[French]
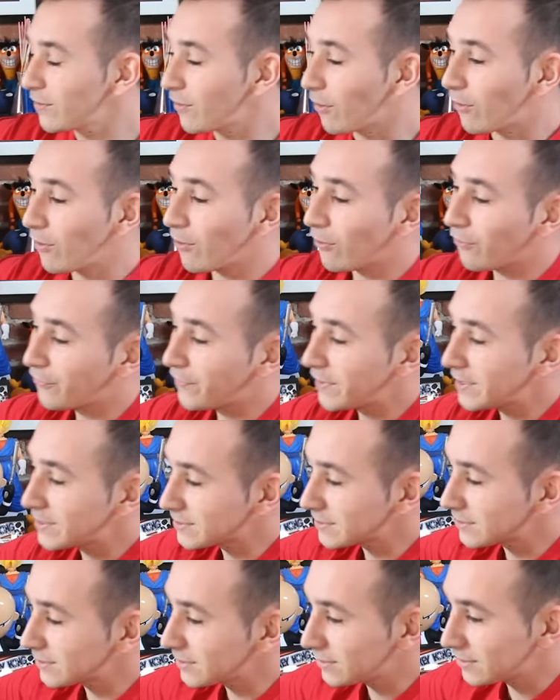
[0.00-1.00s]
euh, en
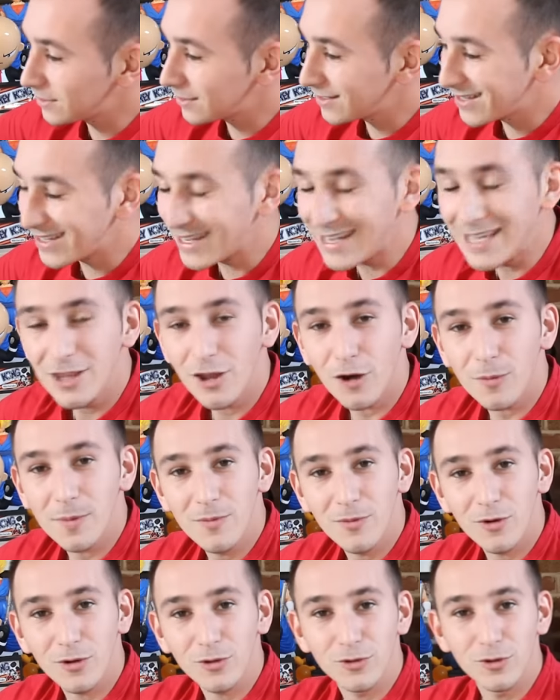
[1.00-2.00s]
fait
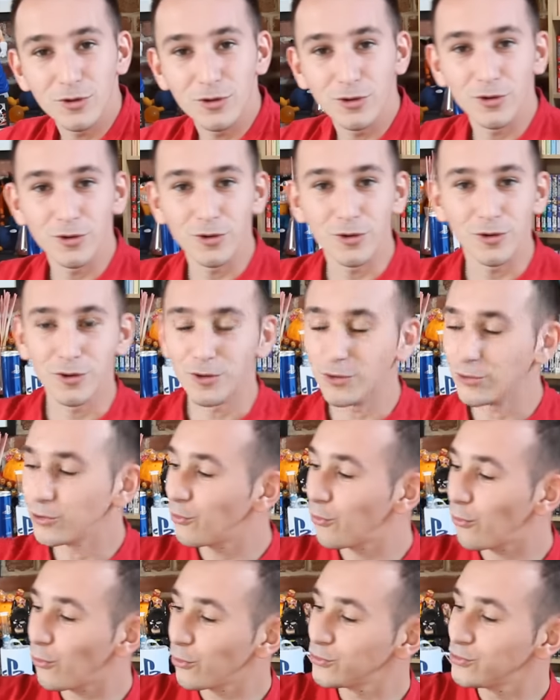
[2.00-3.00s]
énormément de, de,
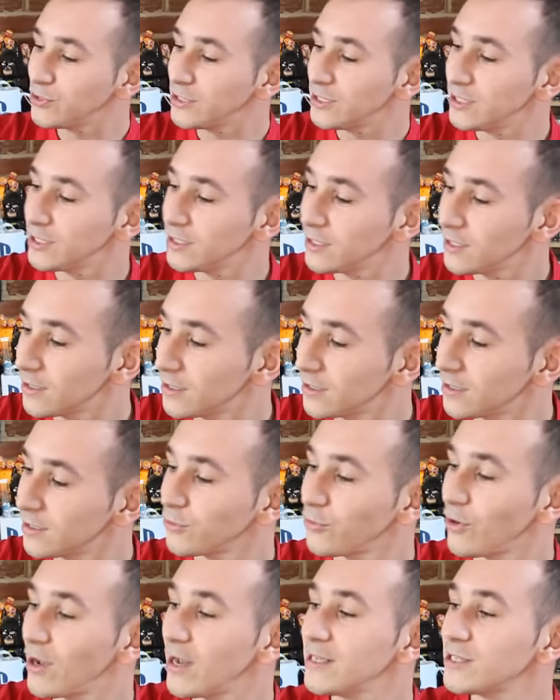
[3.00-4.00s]
produits
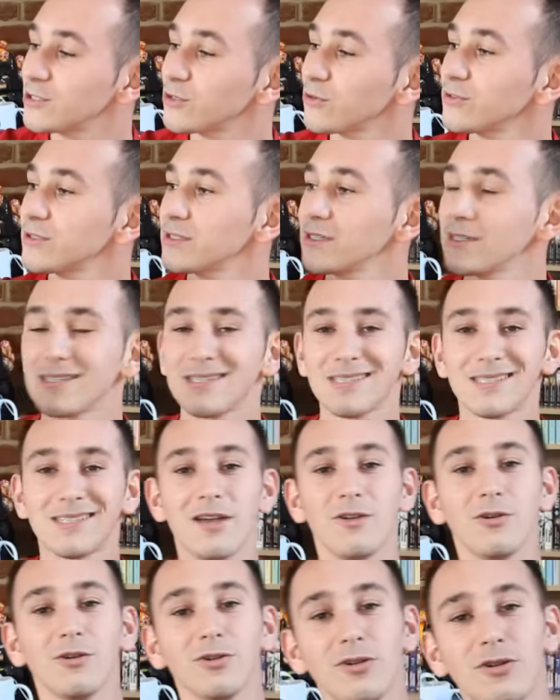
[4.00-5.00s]
de la licence
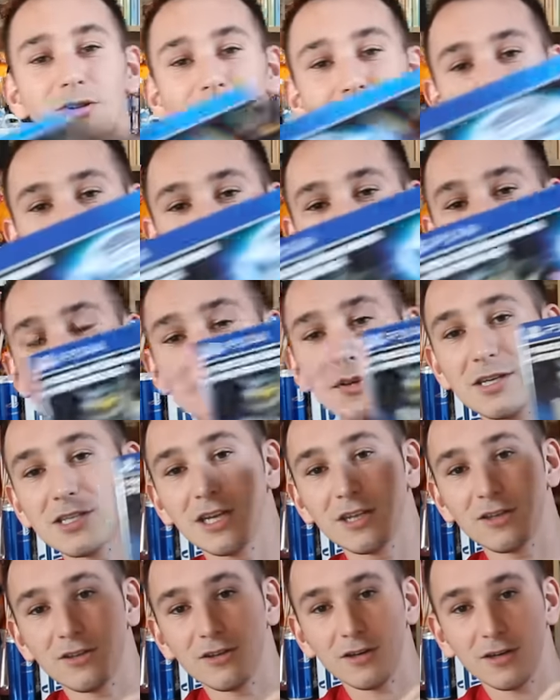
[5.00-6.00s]
Skylanders
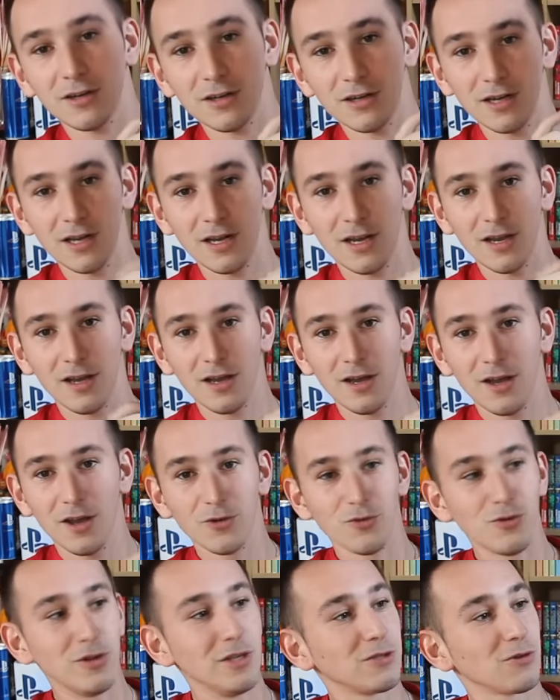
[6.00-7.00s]
Imaginator.
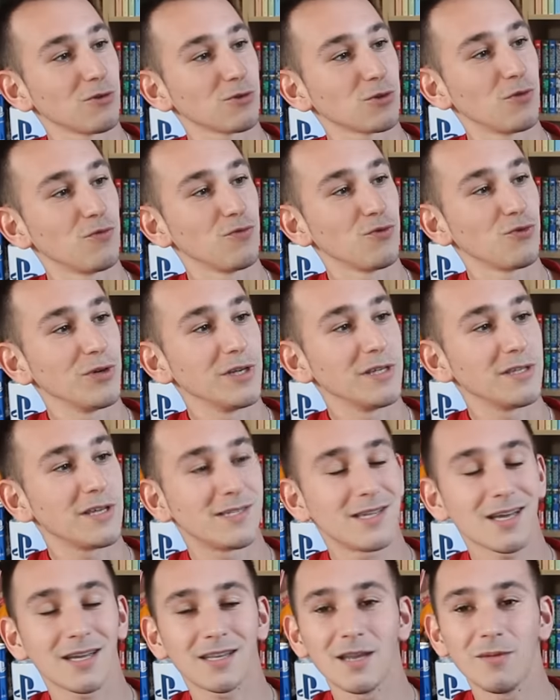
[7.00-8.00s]
Une licence que vous connaissez
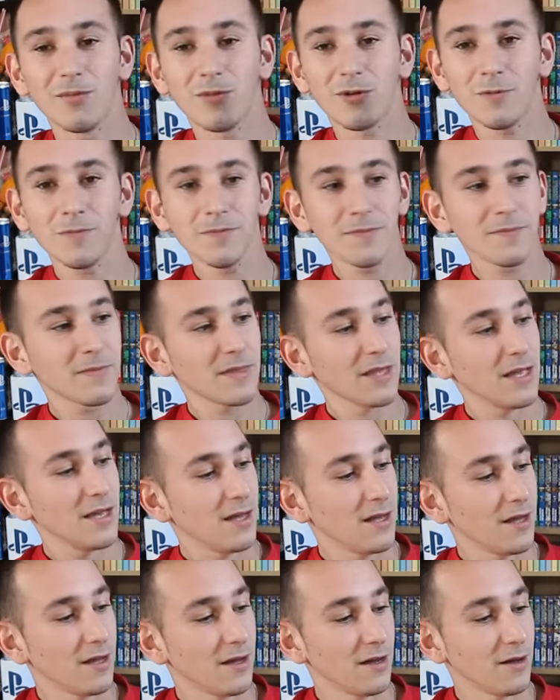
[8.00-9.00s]
certainement.
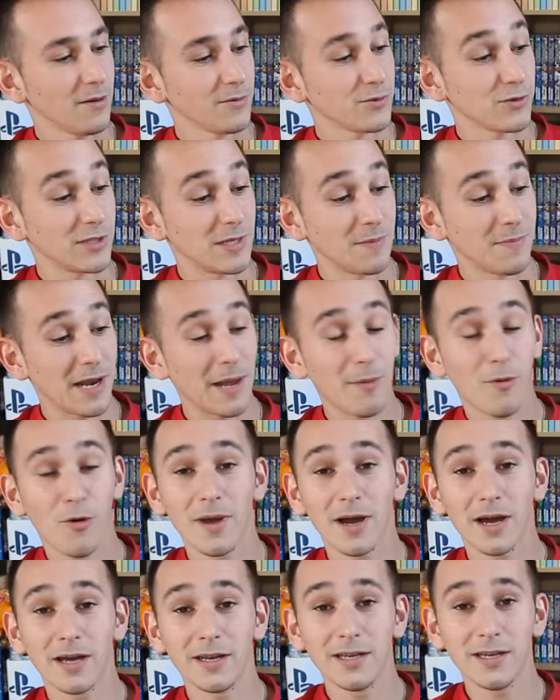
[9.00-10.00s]
Euh, parce que c'est pas la
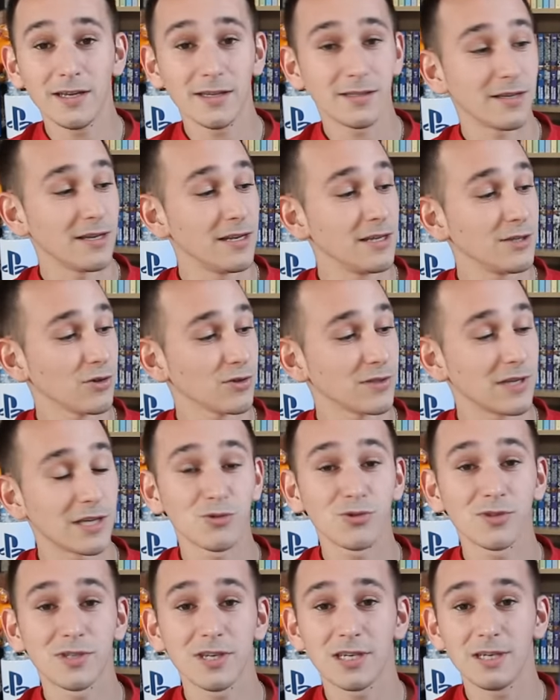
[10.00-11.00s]
première année, c'est une licence à
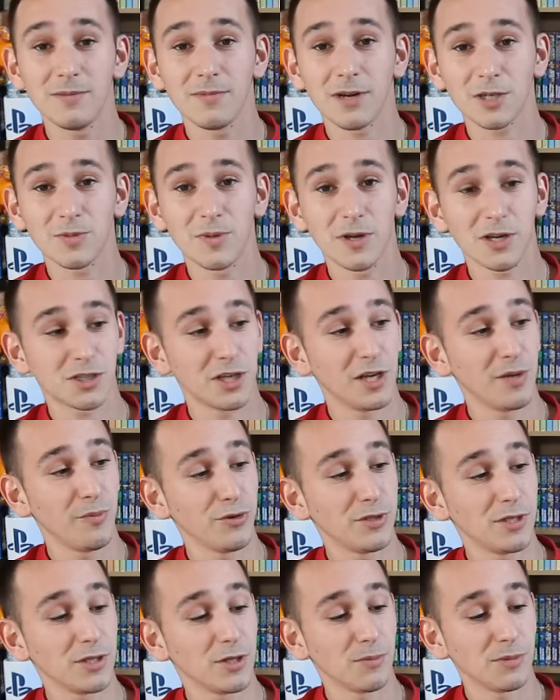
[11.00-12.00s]
succès qui marche bien chez les
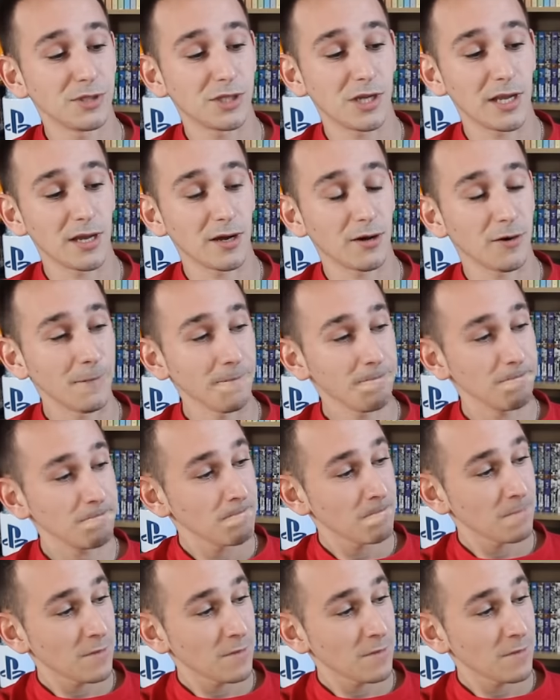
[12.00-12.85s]
petits comme chez les grands.